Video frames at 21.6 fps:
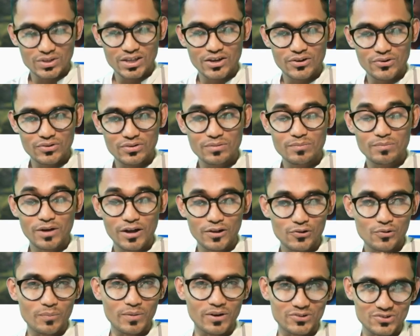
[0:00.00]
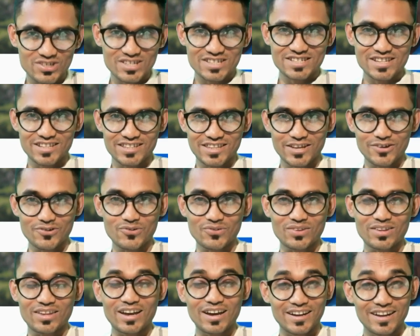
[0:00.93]
থাকুন ভালো মানুষের সাথে থাকুন
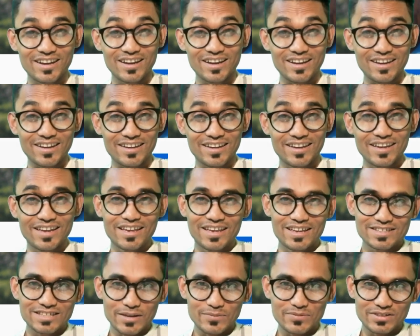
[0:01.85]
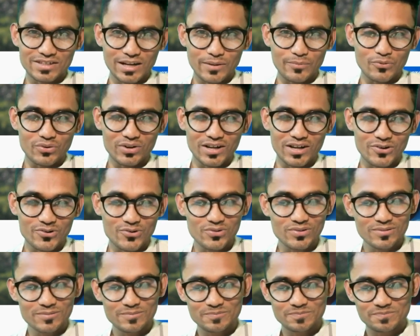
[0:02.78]
আর হ্যাঁ সাবস্ক্রাইব করে রাখুন
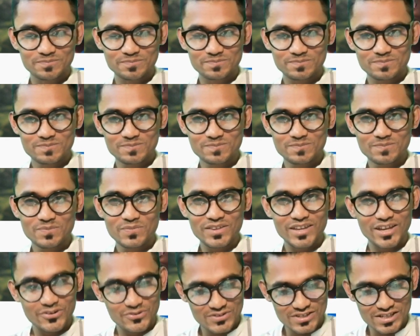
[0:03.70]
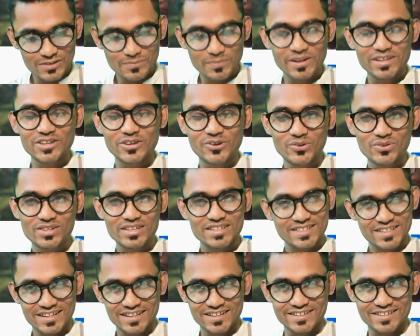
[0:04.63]
একটু জেট বাই নিহন এই
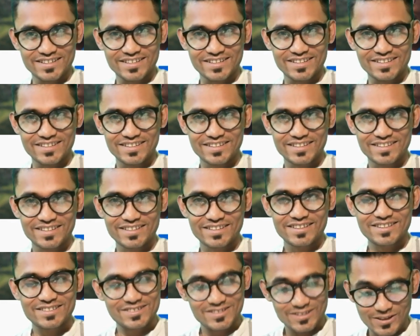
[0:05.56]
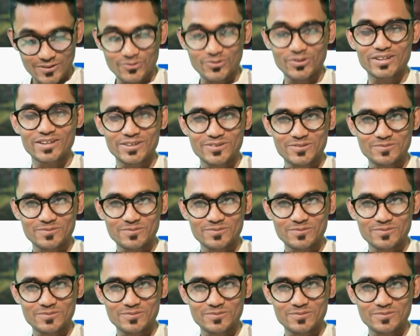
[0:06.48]
চ্যানেলটি আসসালামু আলাইকুম